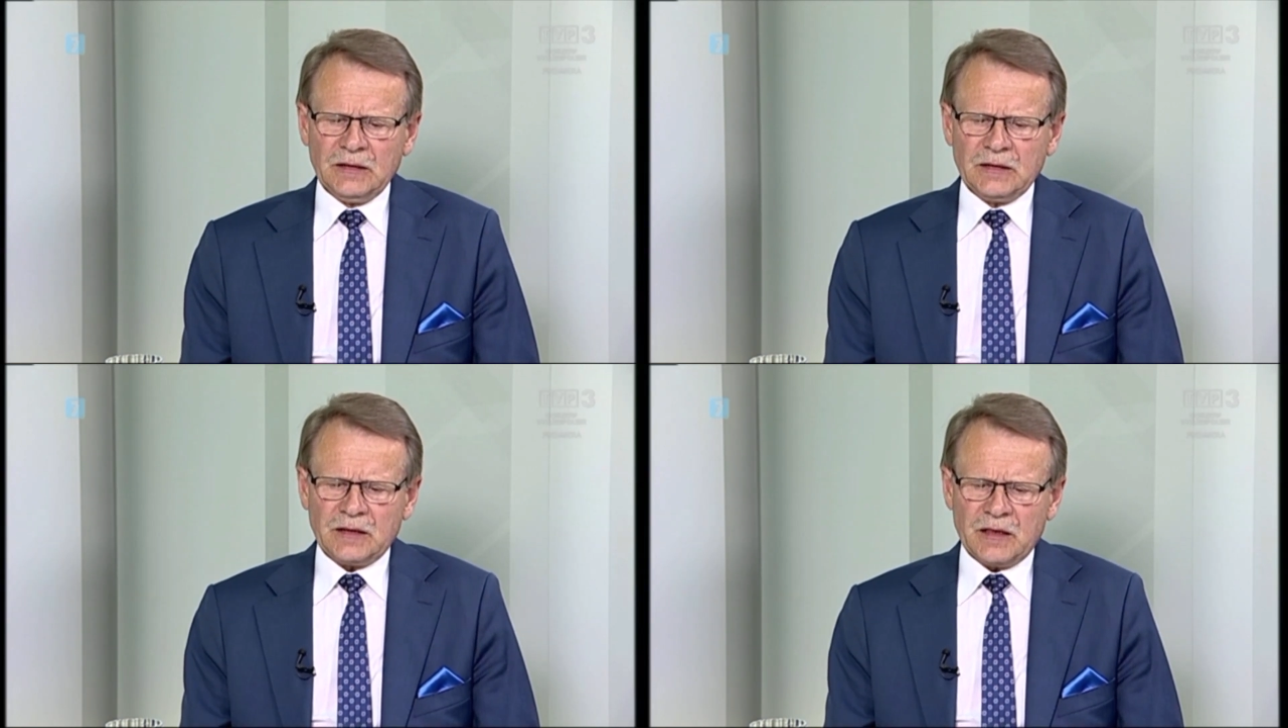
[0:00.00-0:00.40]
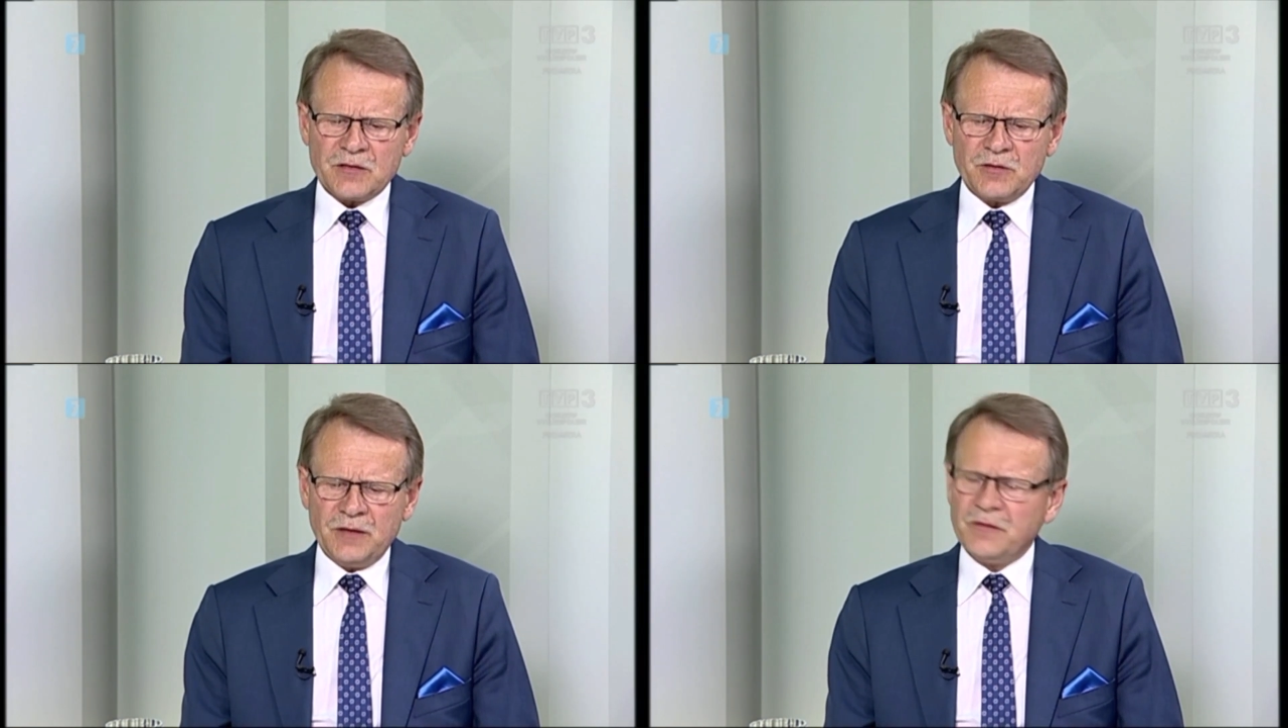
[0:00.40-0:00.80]

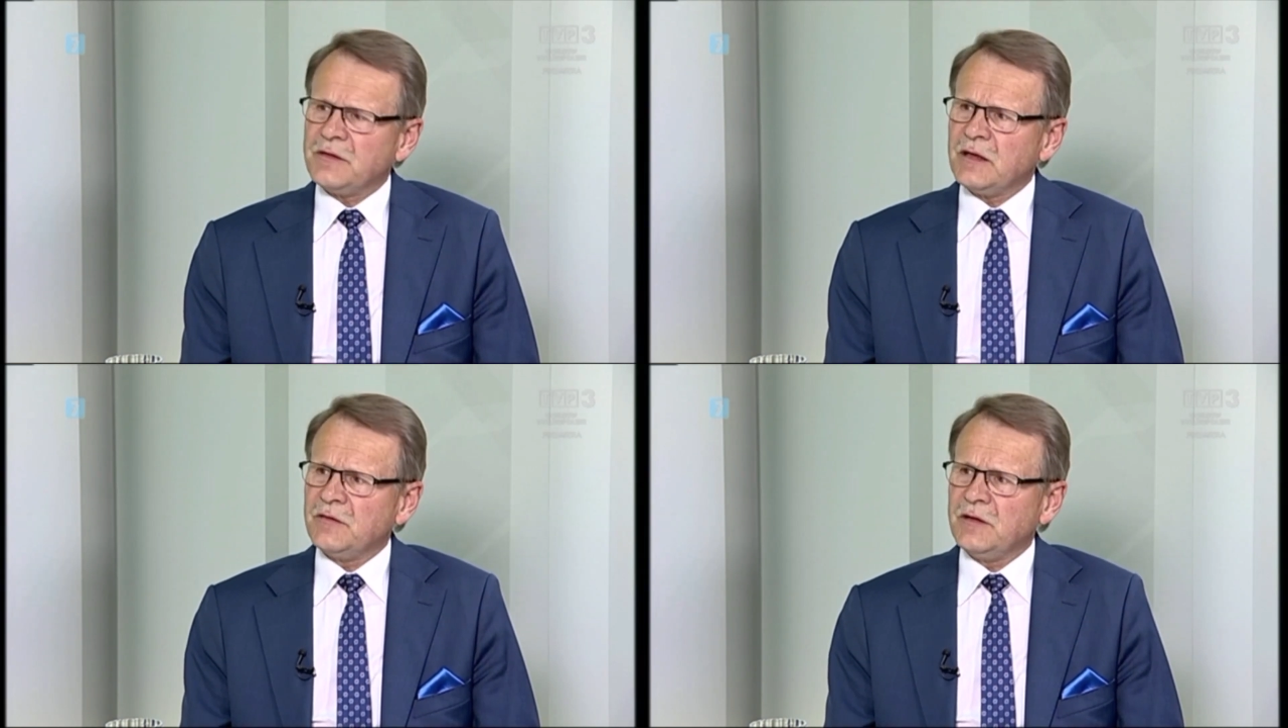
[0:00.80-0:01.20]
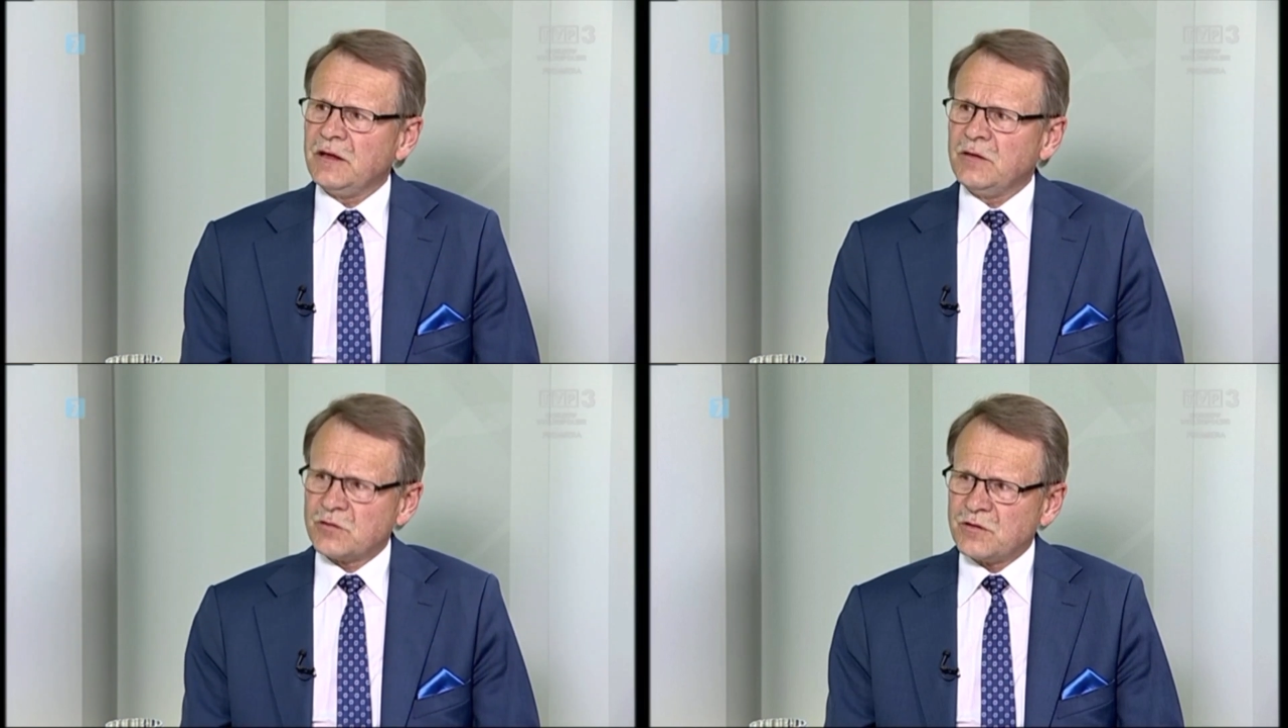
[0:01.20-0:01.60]
Realizujemy w tej
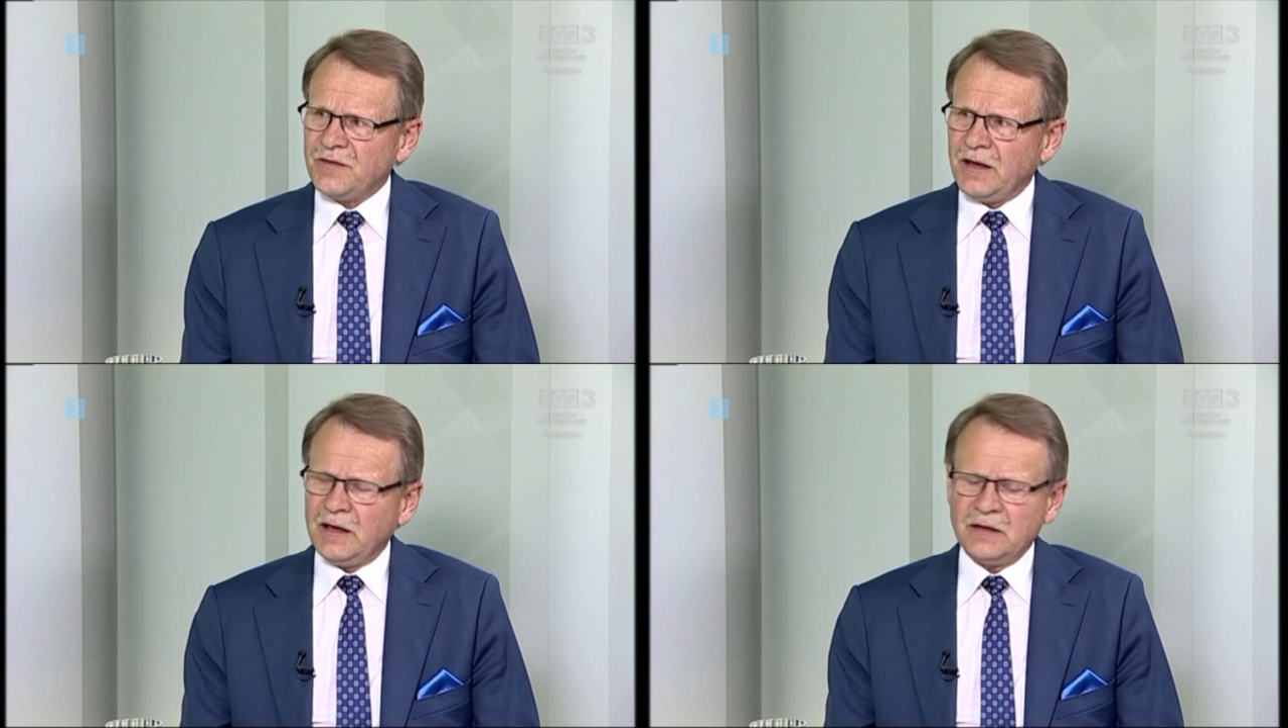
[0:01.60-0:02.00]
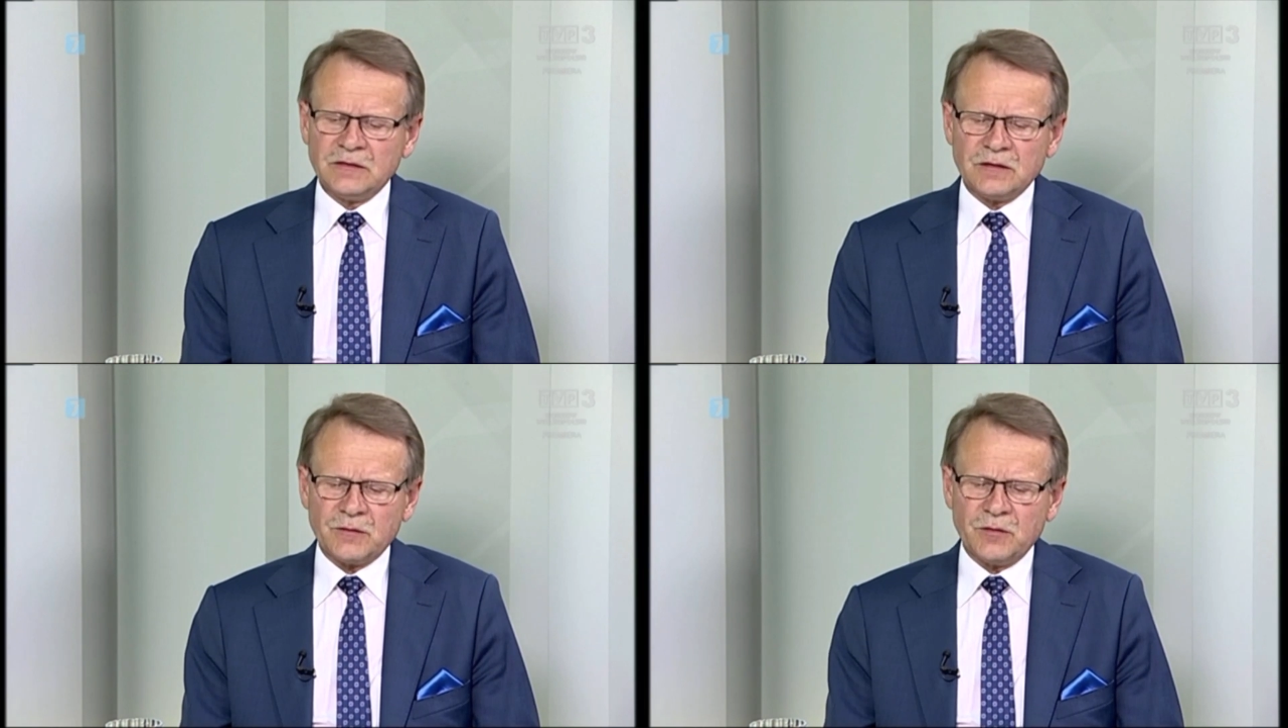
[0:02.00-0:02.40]
chwili już dwa,
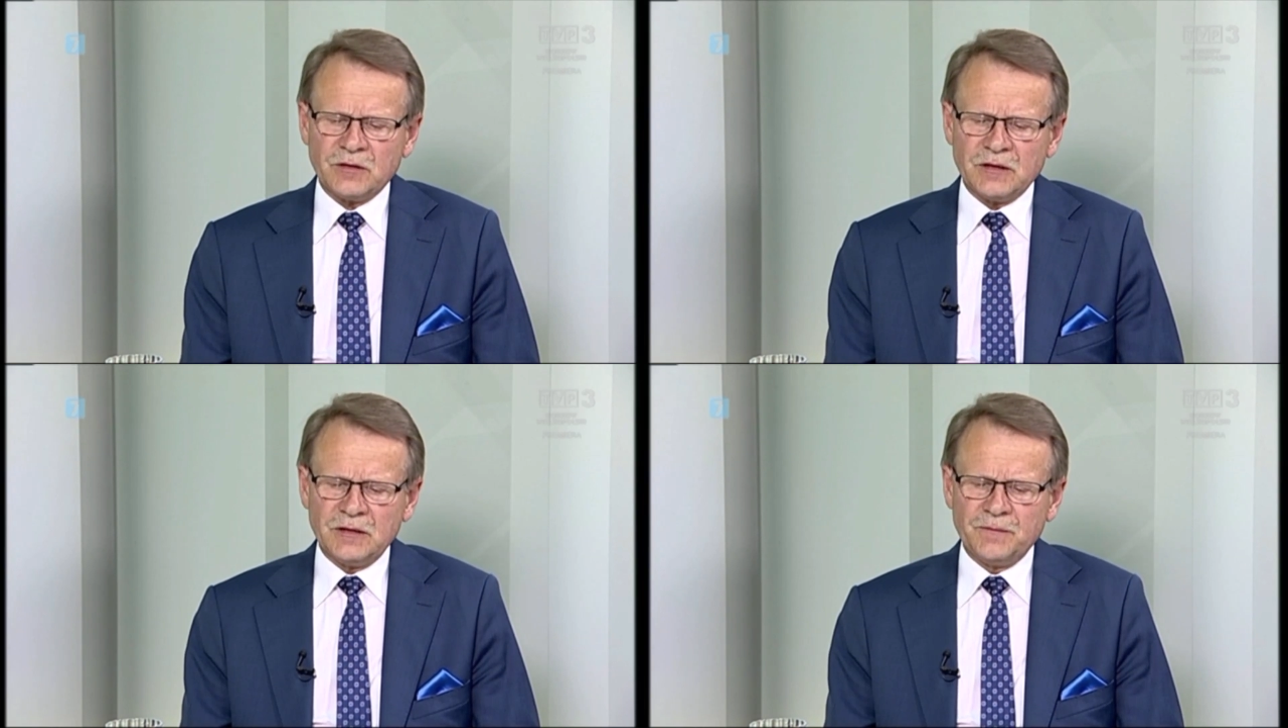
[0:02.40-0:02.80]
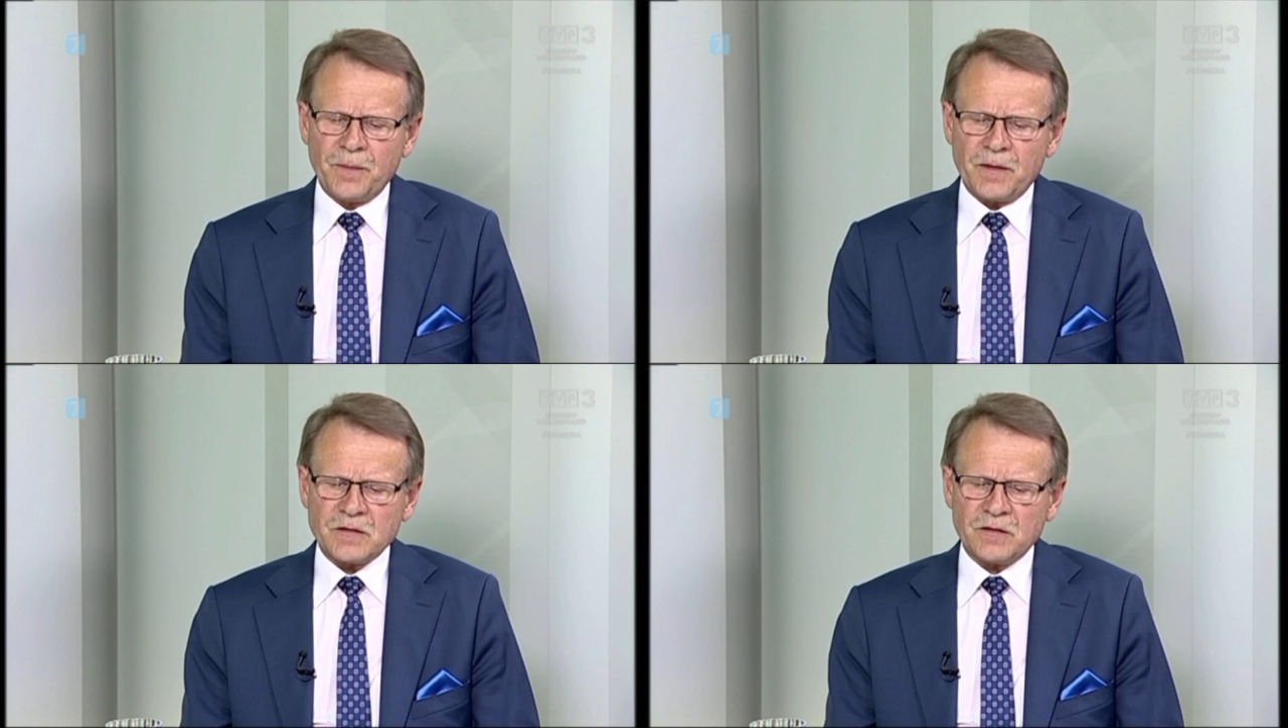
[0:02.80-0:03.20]
roboty
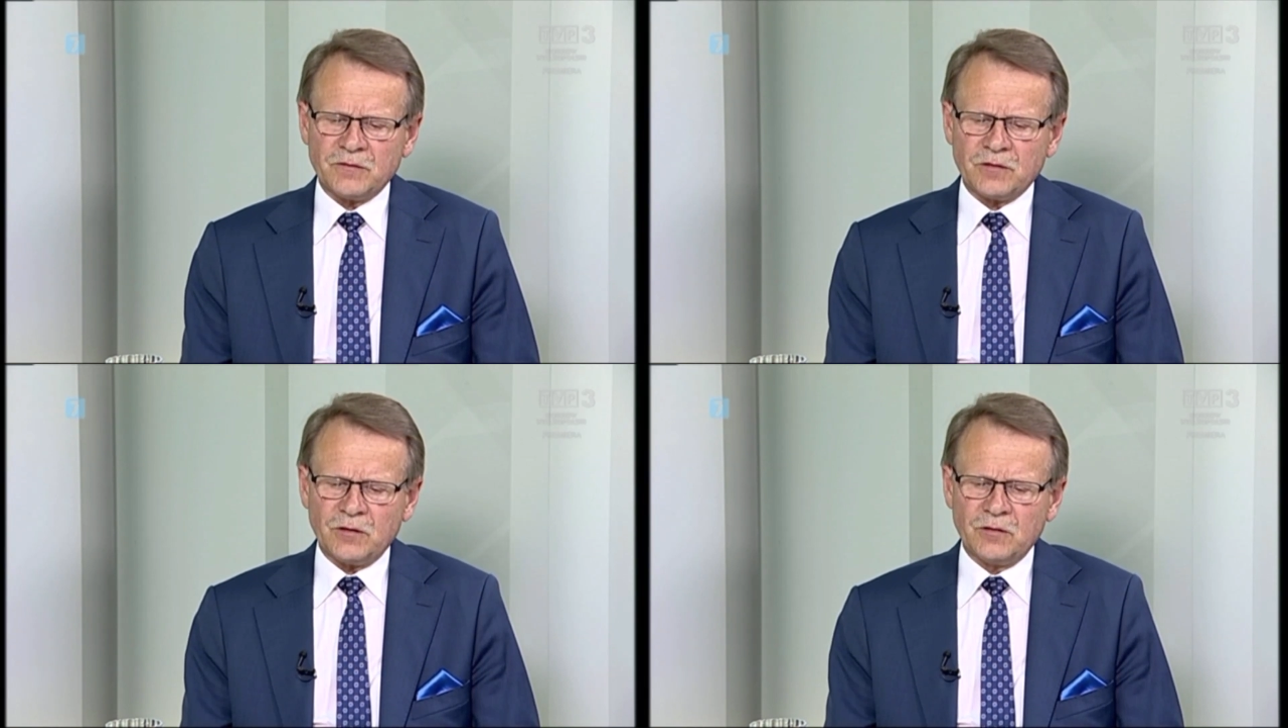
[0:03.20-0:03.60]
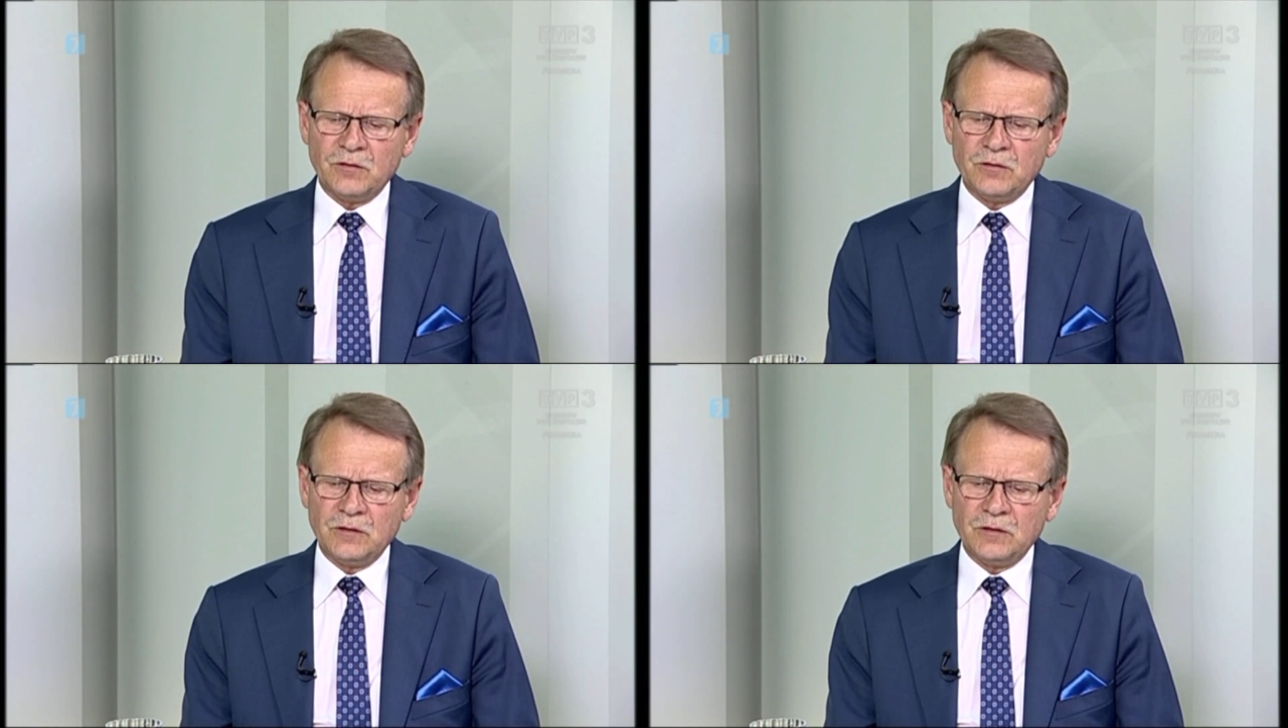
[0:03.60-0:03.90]
e, są w toku.